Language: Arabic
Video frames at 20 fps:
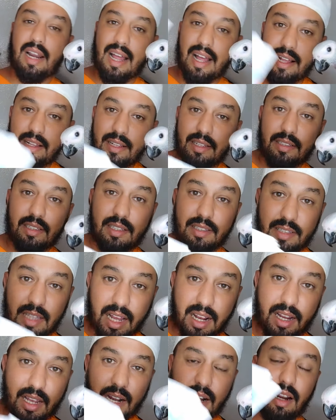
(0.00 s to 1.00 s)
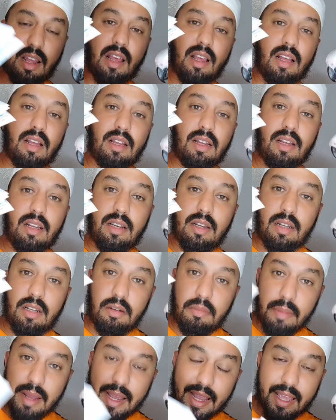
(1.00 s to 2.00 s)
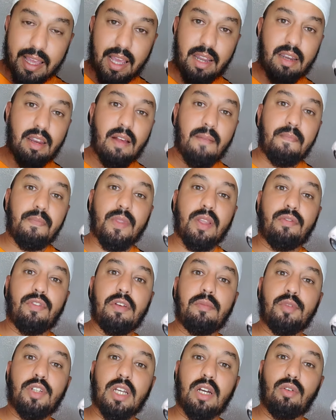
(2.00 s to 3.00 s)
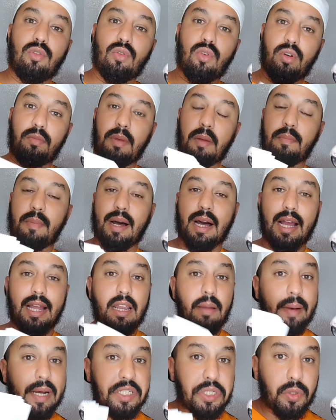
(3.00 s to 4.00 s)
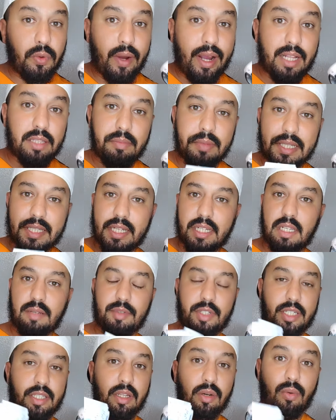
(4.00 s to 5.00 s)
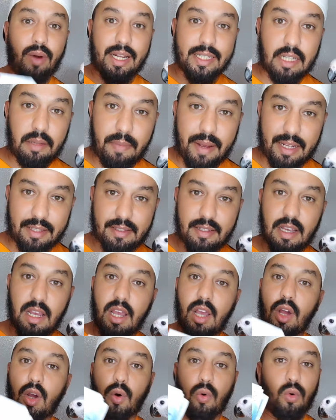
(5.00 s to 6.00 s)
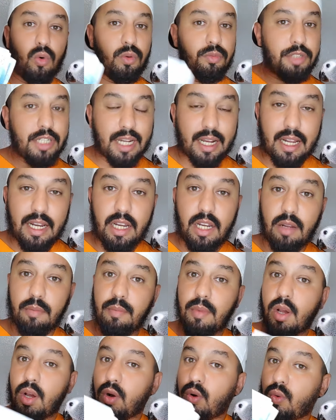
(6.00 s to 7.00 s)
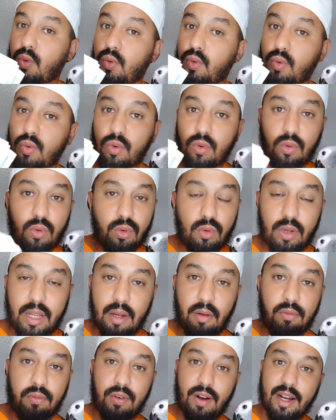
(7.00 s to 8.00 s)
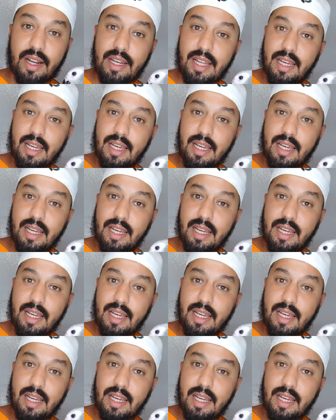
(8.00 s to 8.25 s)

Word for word: راه ذكر المكان فين مشى له الببغاء الا بغى شي واحد مثلا يمشي يدير واحد البحث ويمشي يقلب والله يوفق